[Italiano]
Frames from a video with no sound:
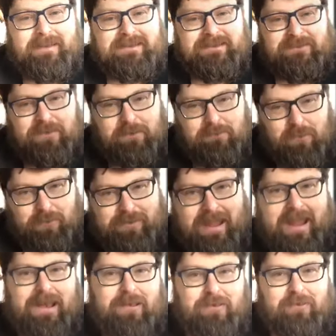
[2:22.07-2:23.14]
persino il
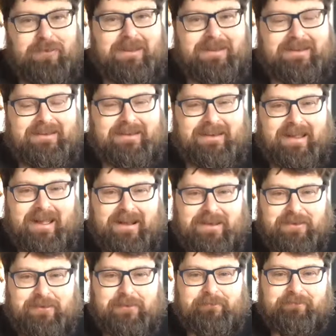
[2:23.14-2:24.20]
modello
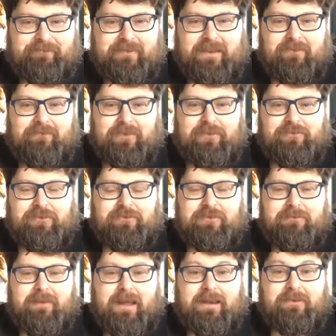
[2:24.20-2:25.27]
letterario del Vangelo
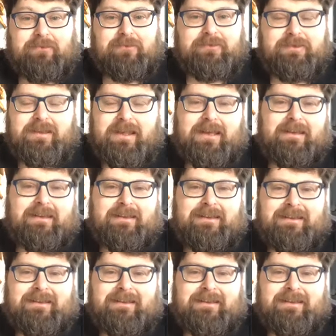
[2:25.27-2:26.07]
di Marco sia